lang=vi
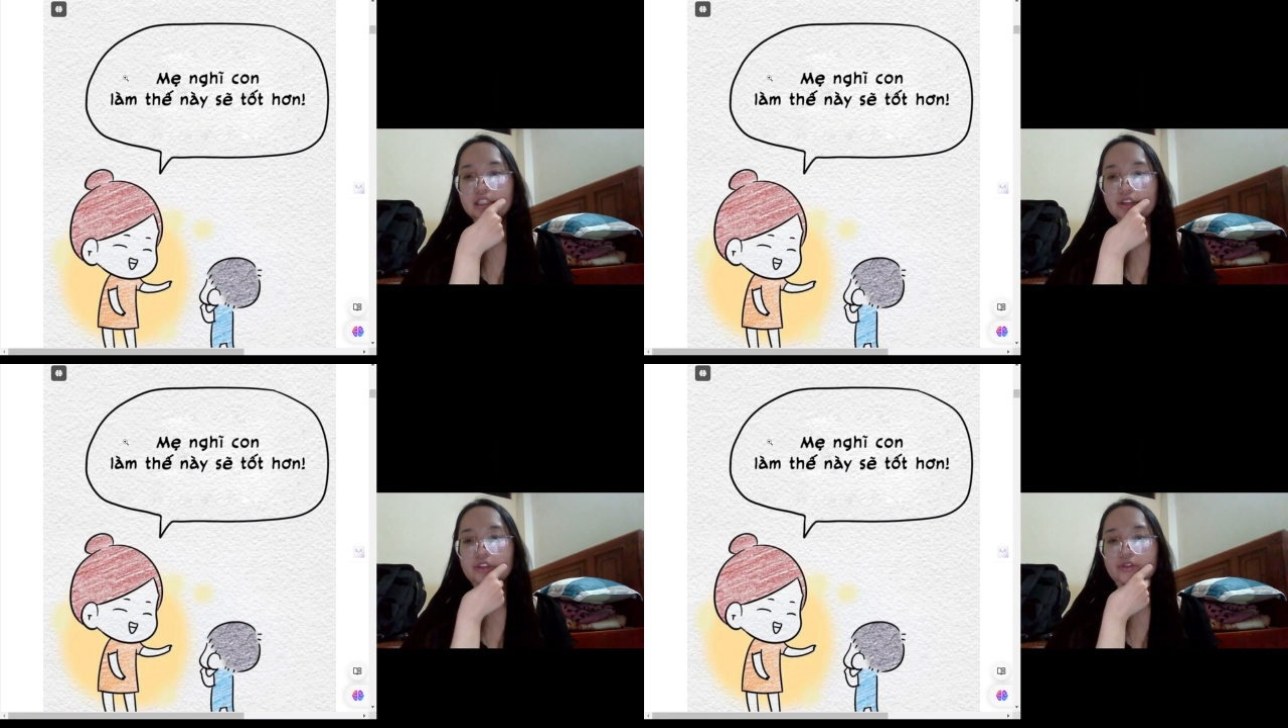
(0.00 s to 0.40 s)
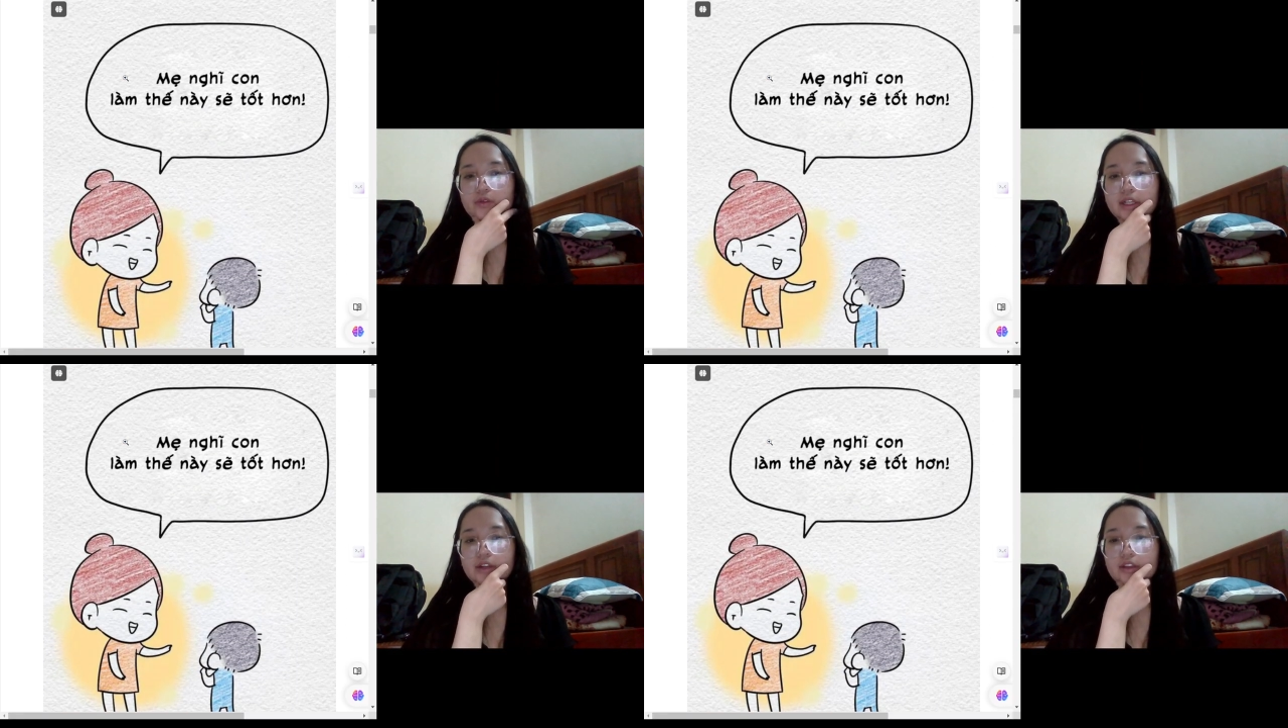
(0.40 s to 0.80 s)
Ngày đó
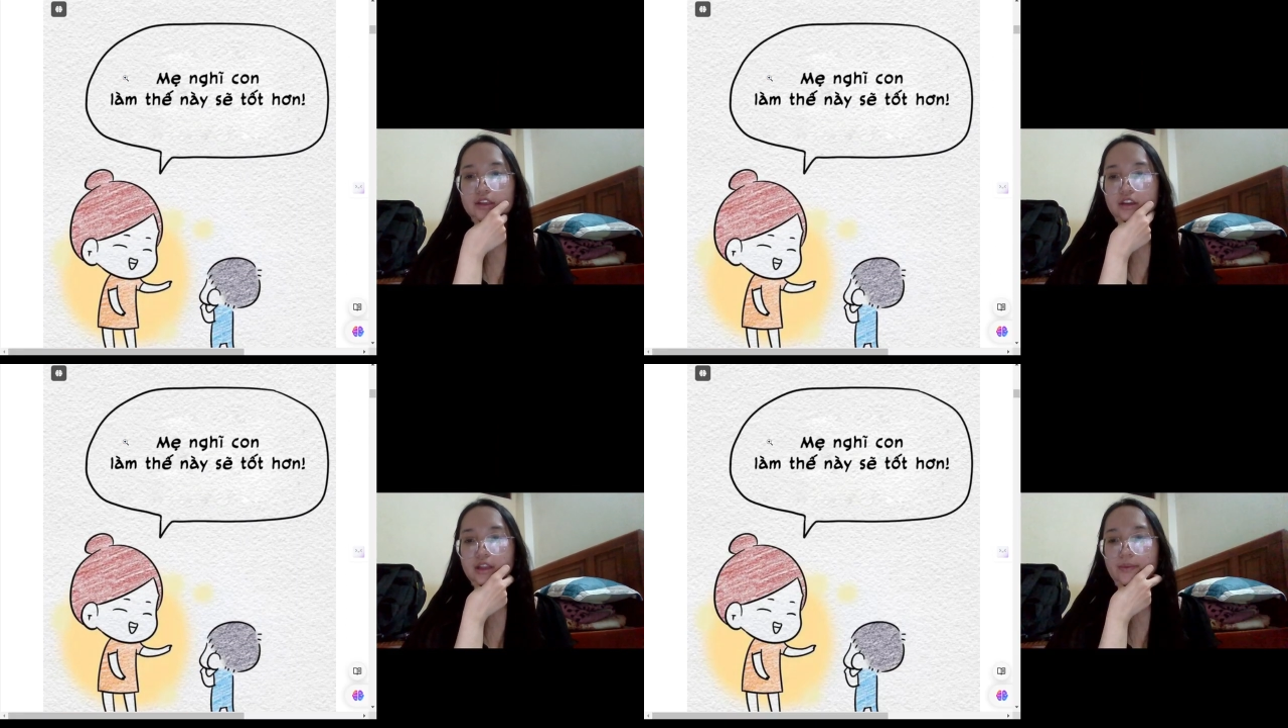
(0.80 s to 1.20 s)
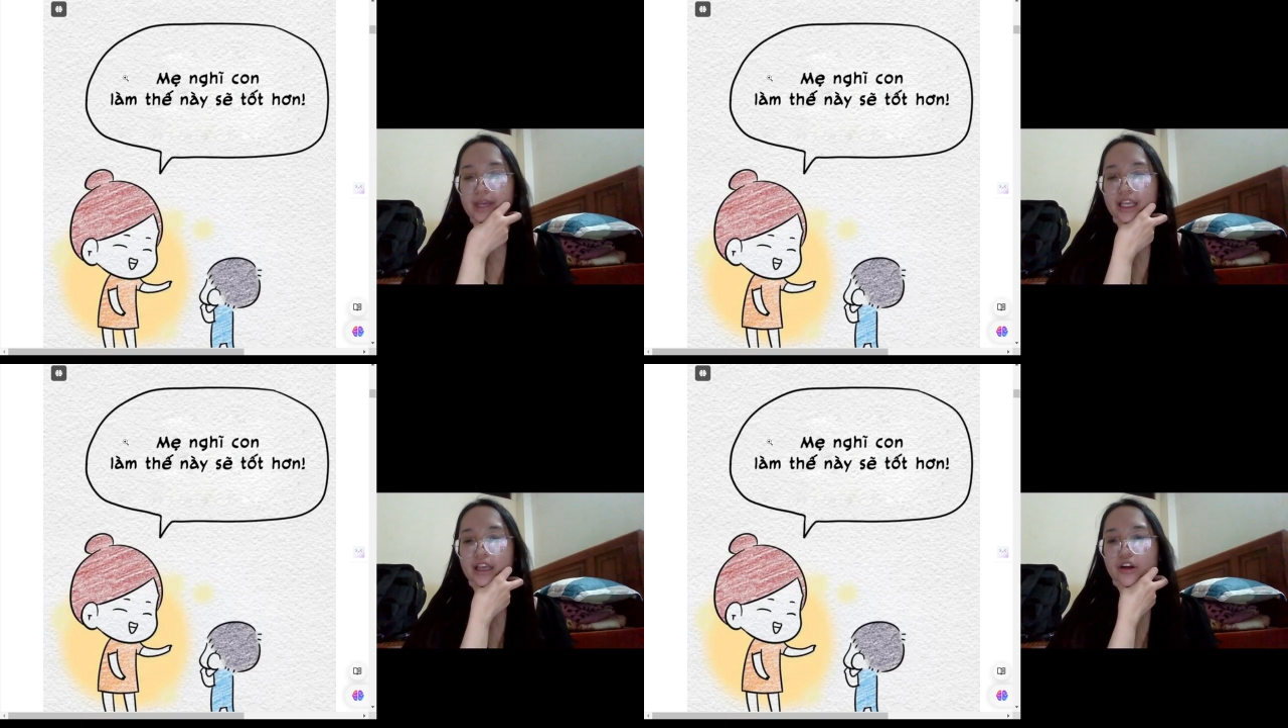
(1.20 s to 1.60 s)
phụ huynh có thể nói là
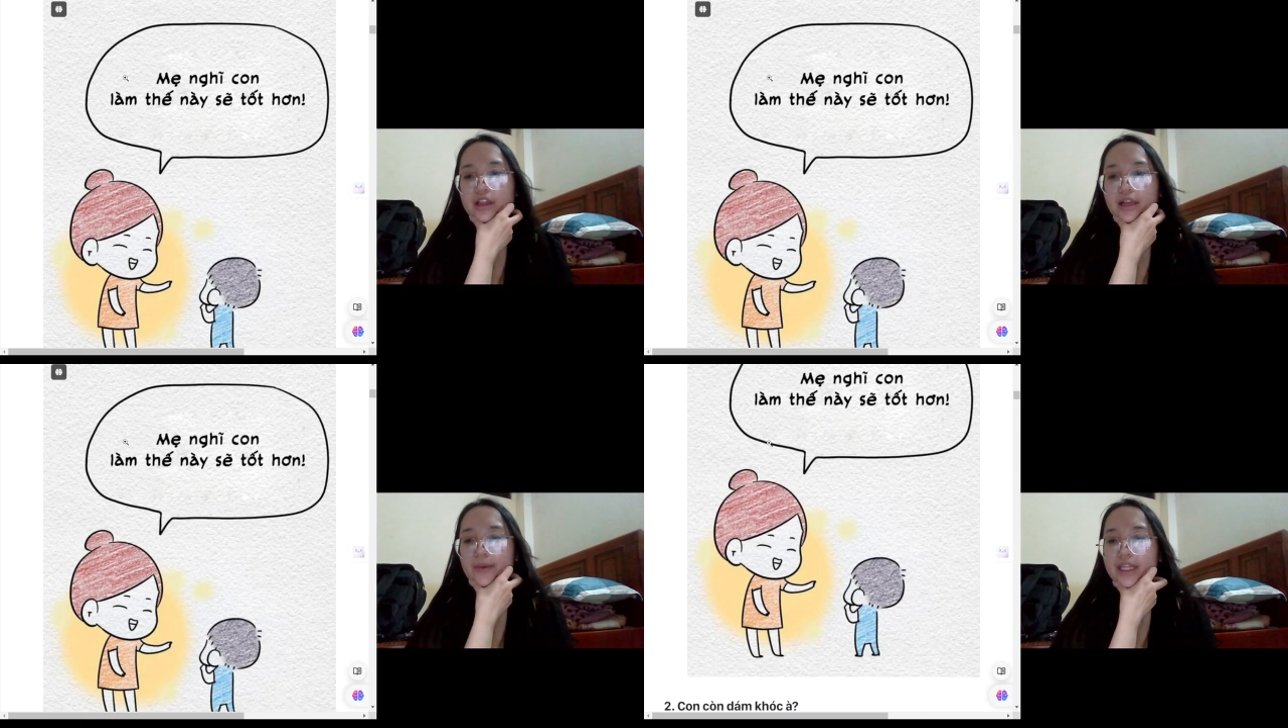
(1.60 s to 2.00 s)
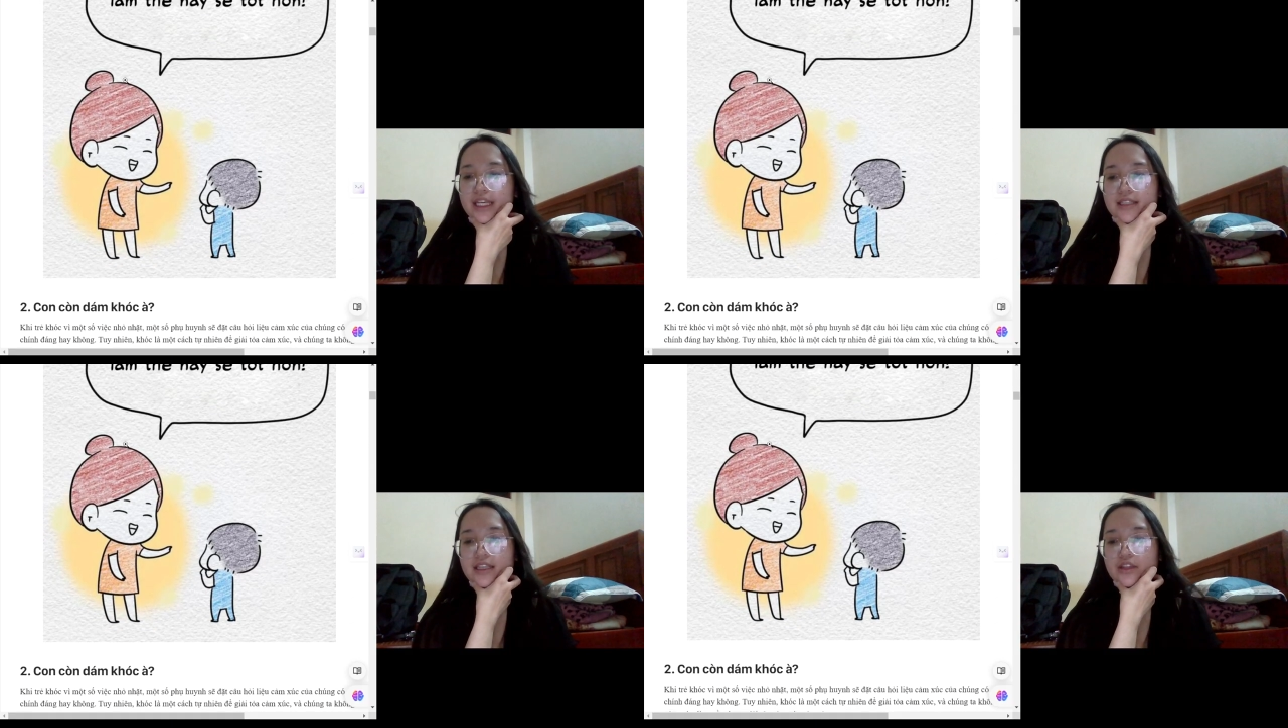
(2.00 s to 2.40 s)
mẹ nghĩ con làm thế
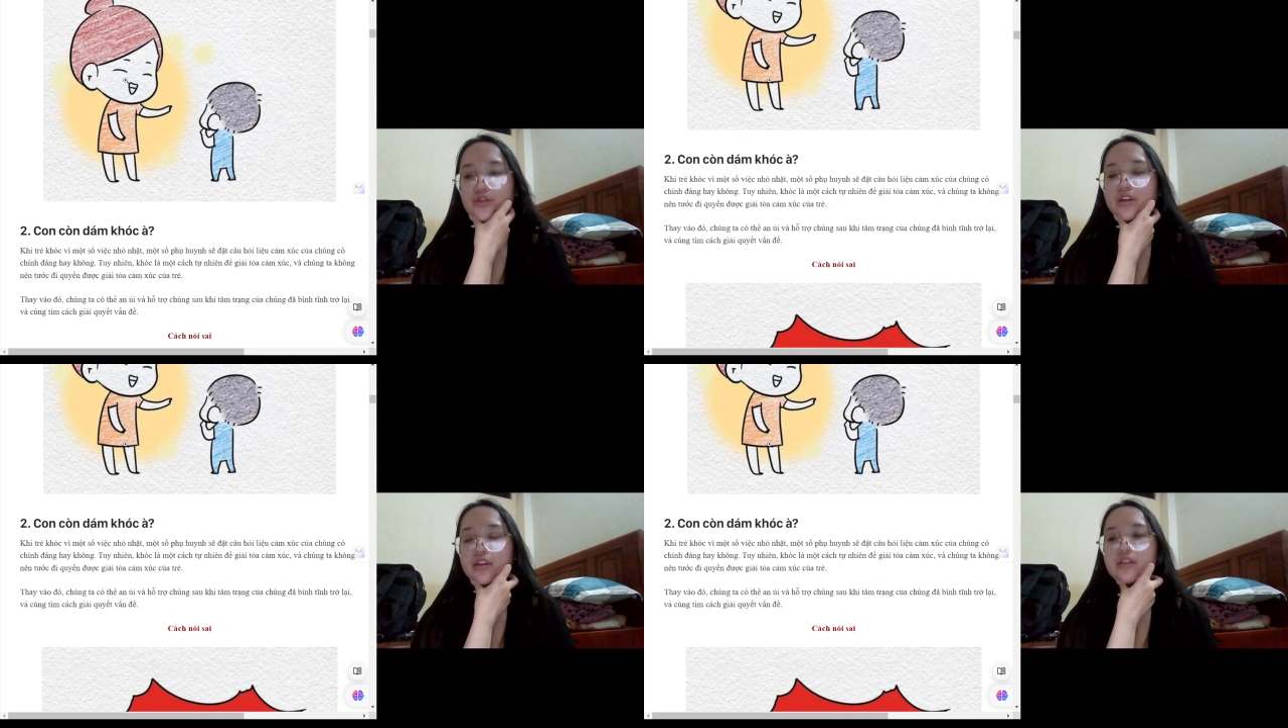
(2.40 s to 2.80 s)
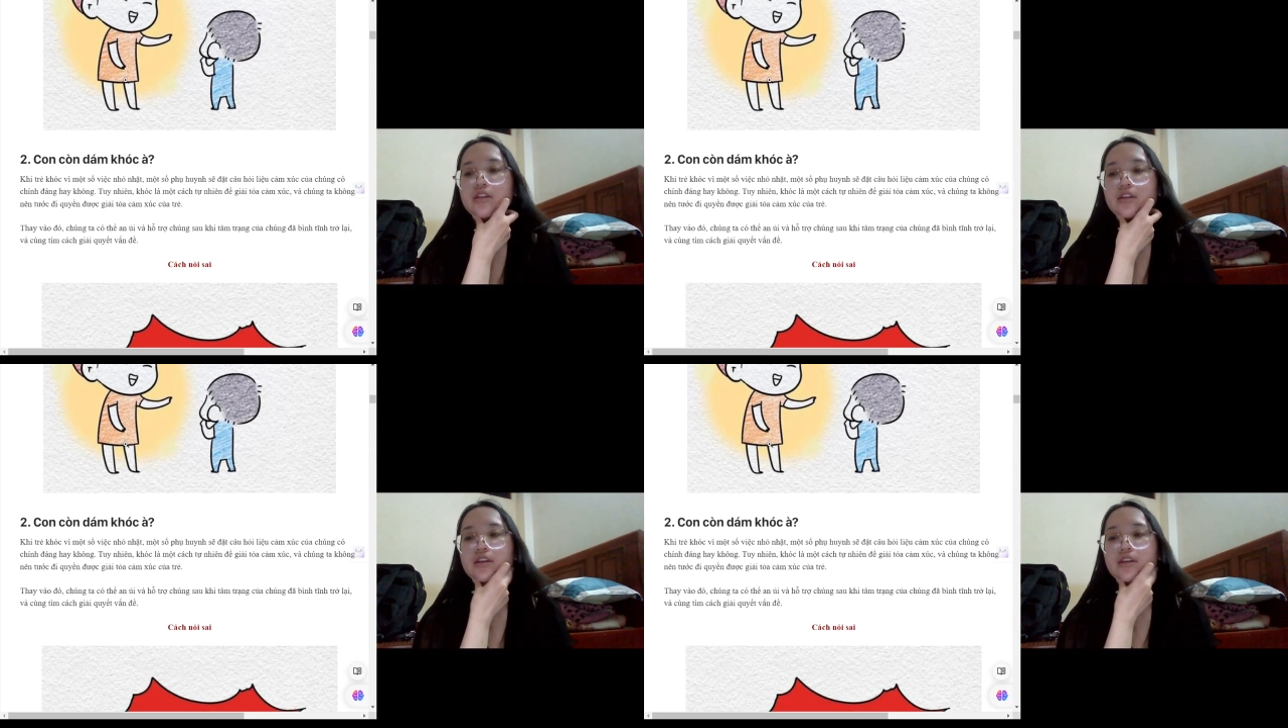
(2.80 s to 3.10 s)
này sẽ tốt hơn.